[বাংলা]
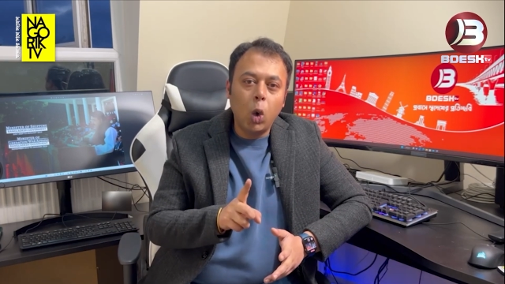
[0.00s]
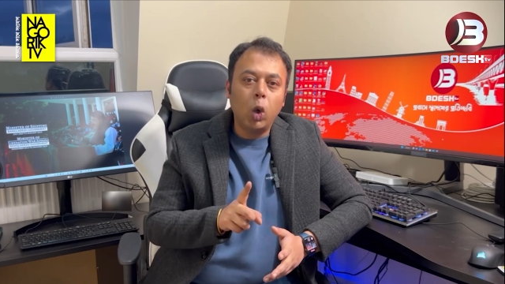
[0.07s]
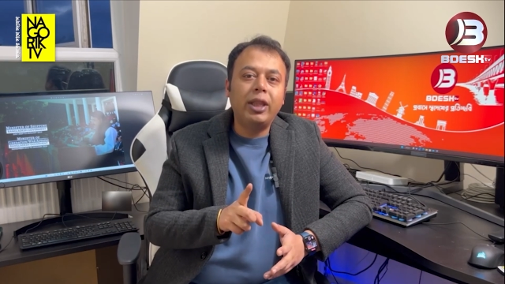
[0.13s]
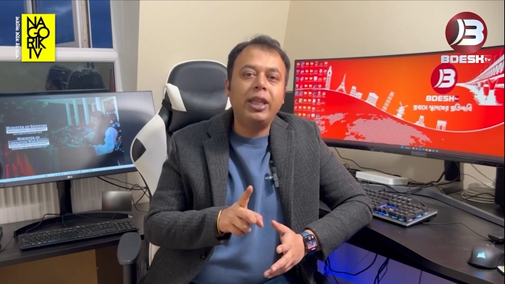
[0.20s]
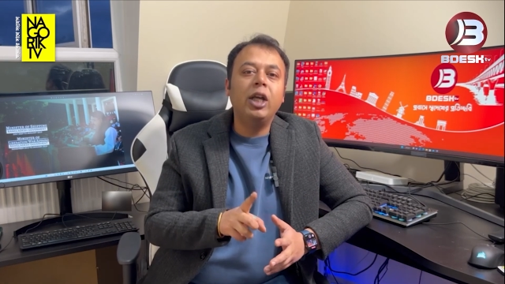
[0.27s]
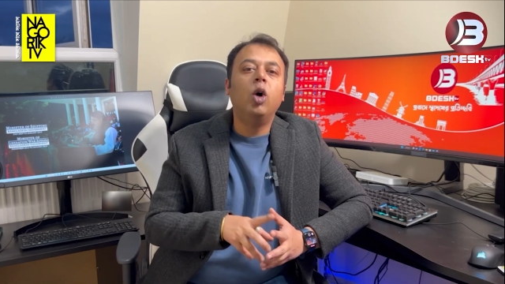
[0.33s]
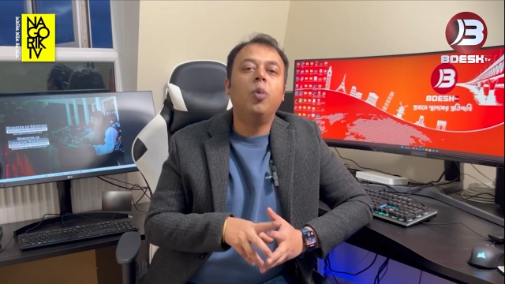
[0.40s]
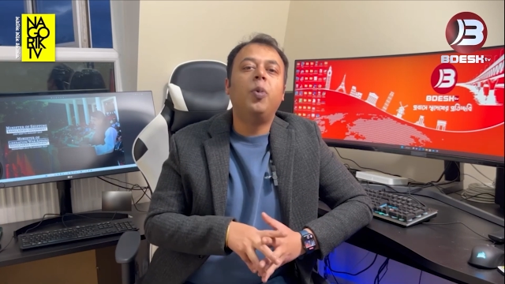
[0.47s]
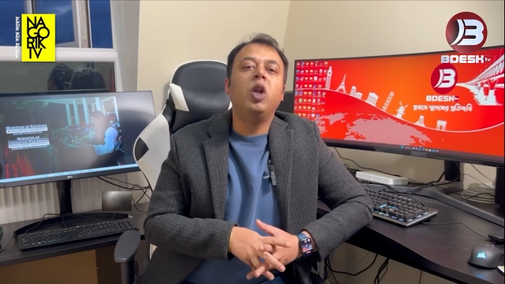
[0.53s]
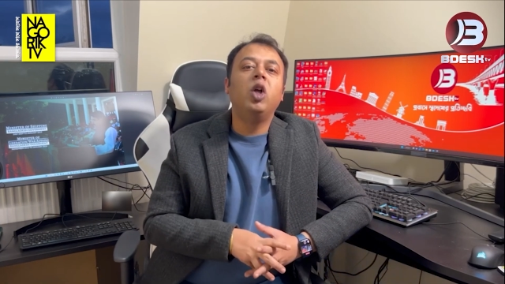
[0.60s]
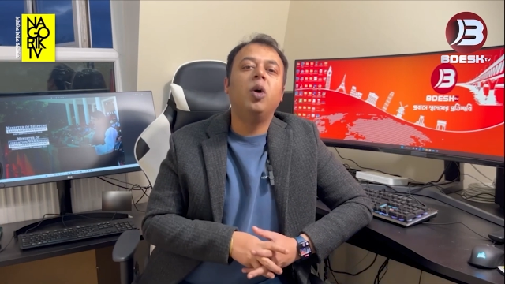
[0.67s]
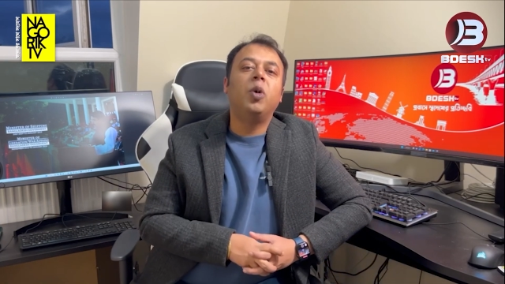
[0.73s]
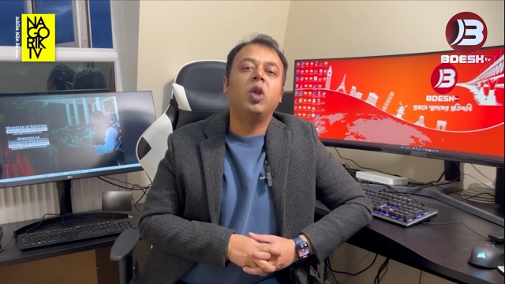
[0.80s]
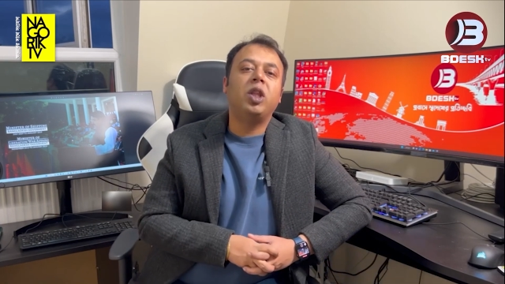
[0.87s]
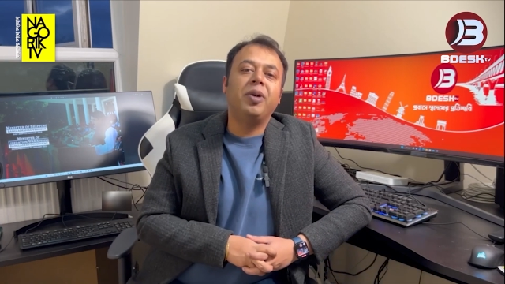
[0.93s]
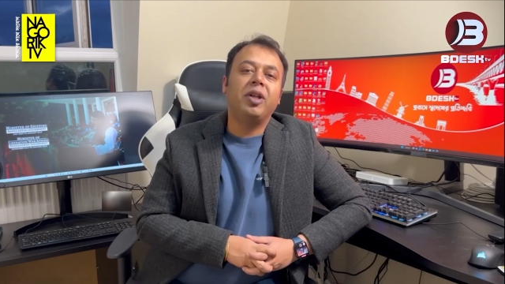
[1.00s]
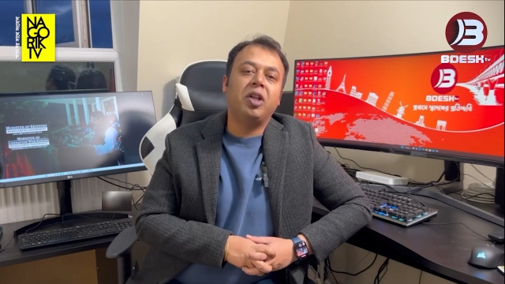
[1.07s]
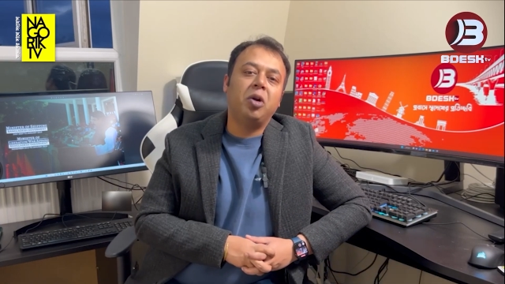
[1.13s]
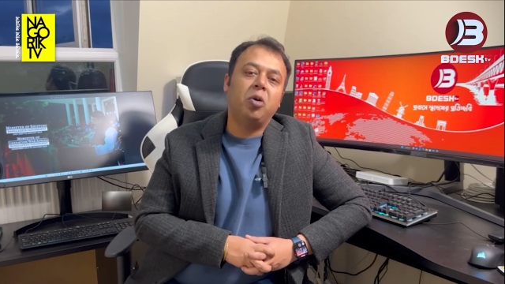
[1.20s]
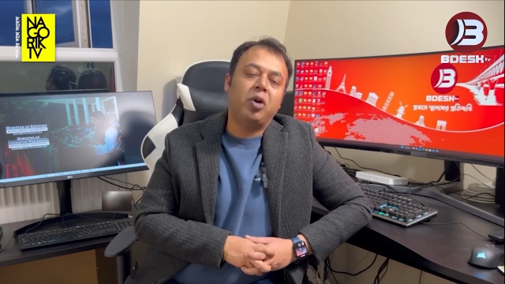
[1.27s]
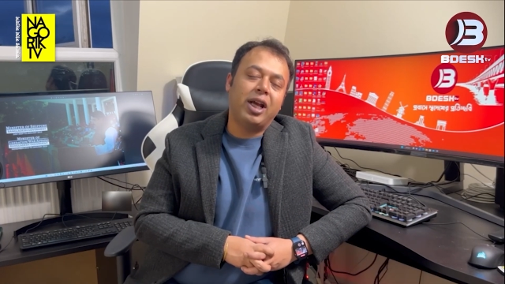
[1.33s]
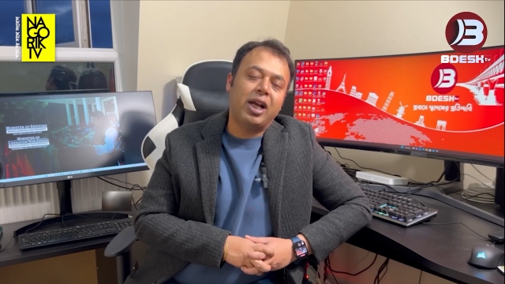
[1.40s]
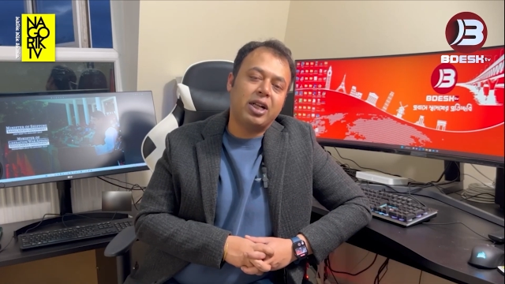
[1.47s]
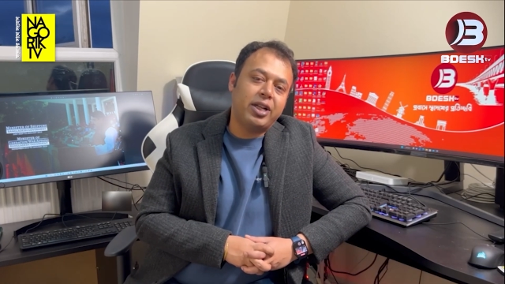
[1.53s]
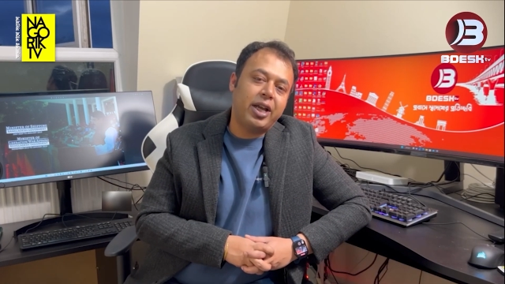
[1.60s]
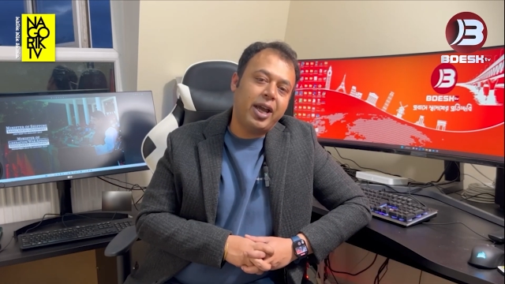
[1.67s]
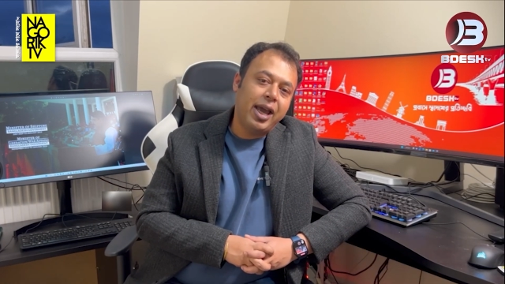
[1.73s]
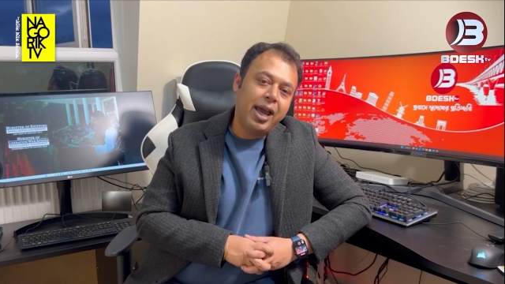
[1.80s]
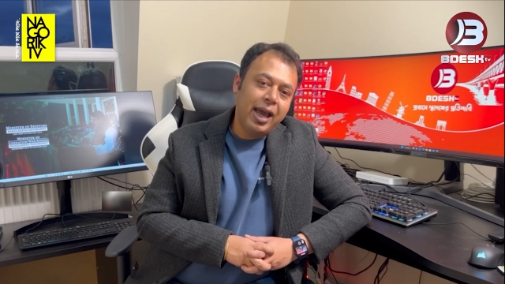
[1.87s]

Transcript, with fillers: অতি গোপনীয় প্রতিবেদনে উঠে আসে